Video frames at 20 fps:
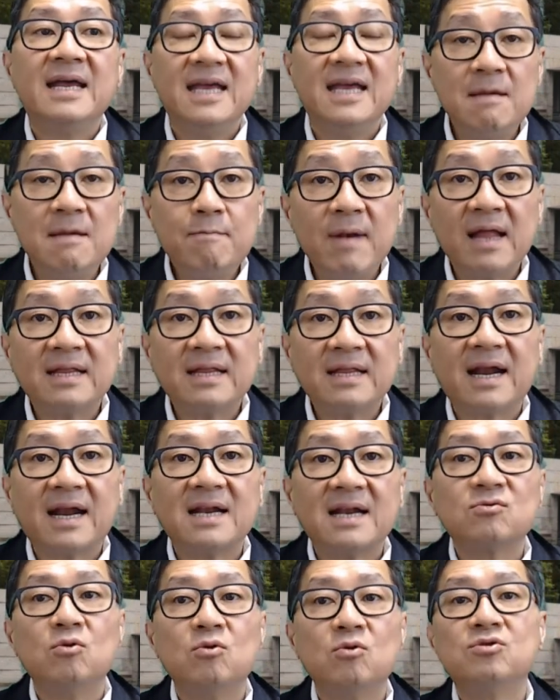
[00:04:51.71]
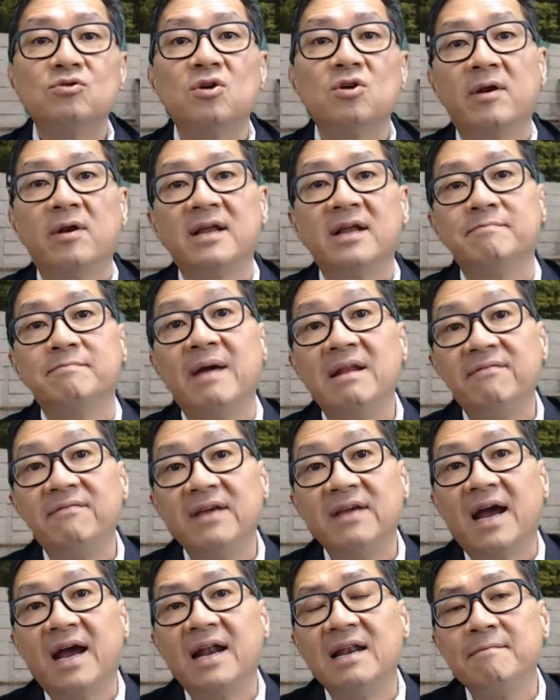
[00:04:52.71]
implantar las soluciones,
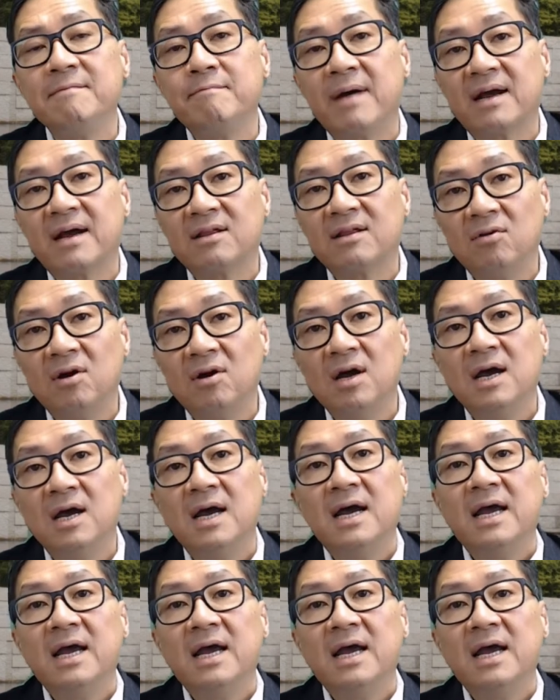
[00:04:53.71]
verificar el impacto